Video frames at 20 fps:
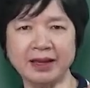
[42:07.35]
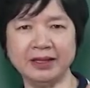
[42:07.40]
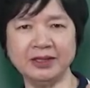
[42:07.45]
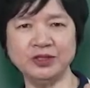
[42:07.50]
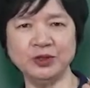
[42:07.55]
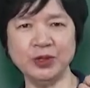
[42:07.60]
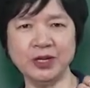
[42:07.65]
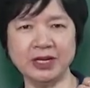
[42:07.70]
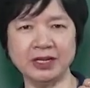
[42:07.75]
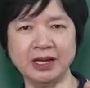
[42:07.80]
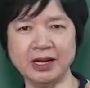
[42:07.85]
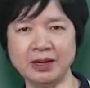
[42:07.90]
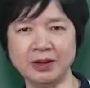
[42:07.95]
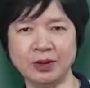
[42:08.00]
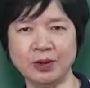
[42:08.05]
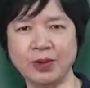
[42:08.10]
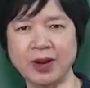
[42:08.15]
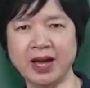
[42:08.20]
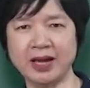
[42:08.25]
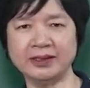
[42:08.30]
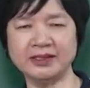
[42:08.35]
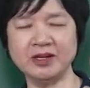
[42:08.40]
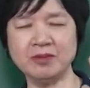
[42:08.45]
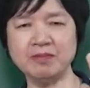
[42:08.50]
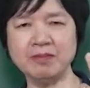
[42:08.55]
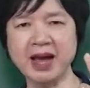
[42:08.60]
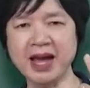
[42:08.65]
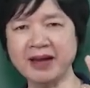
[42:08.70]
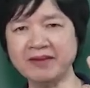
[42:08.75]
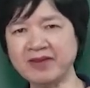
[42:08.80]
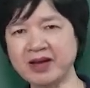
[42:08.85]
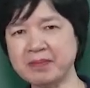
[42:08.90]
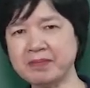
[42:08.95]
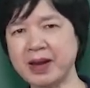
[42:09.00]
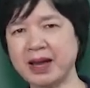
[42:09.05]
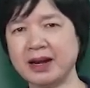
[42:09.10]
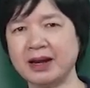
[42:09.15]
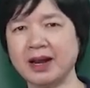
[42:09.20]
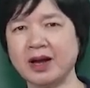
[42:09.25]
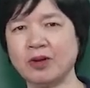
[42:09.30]
cái chuyện thần thoại trong ba văn
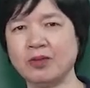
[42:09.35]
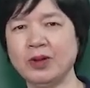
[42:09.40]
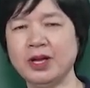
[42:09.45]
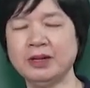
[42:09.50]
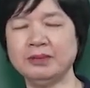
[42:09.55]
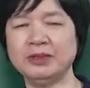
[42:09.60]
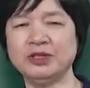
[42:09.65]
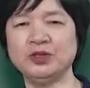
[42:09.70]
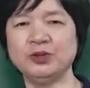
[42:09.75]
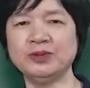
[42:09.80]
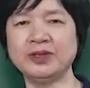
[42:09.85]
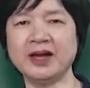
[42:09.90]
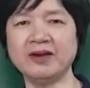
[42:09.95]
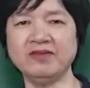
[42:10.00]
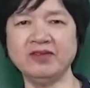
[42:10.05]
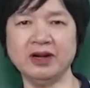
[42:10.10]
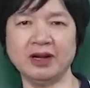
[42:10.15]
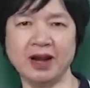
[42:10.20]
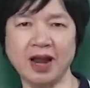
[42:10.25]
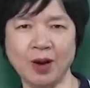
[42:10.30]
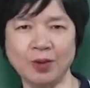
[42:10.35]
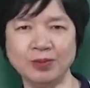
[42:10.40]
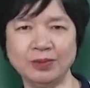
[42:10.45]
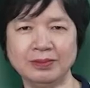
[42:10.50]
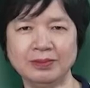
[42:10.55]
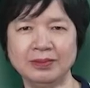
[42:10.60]
bản đọc mà chúng ta vừa đọc,